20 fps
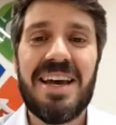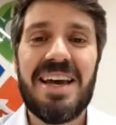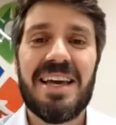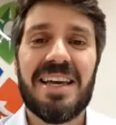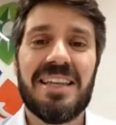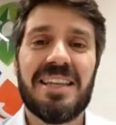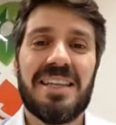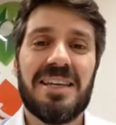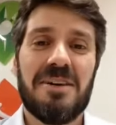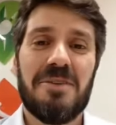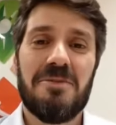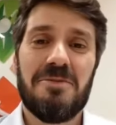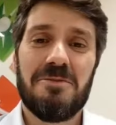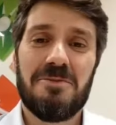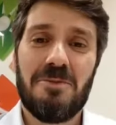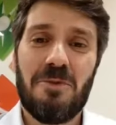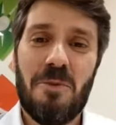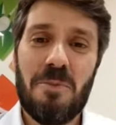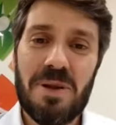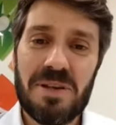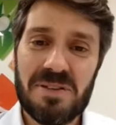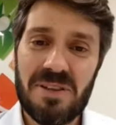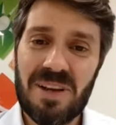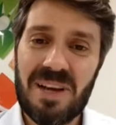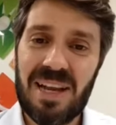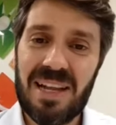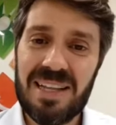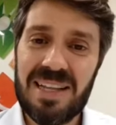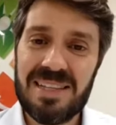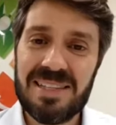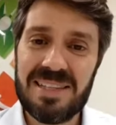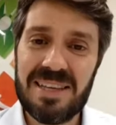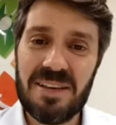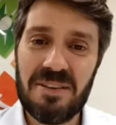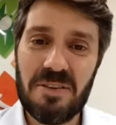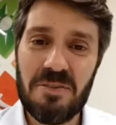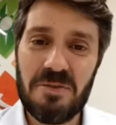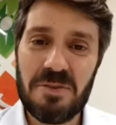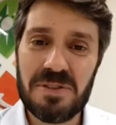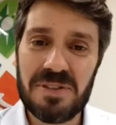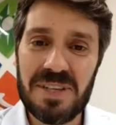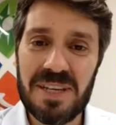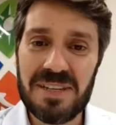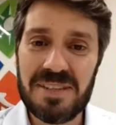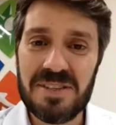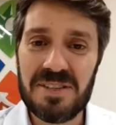Então, começo agradecendo a vocês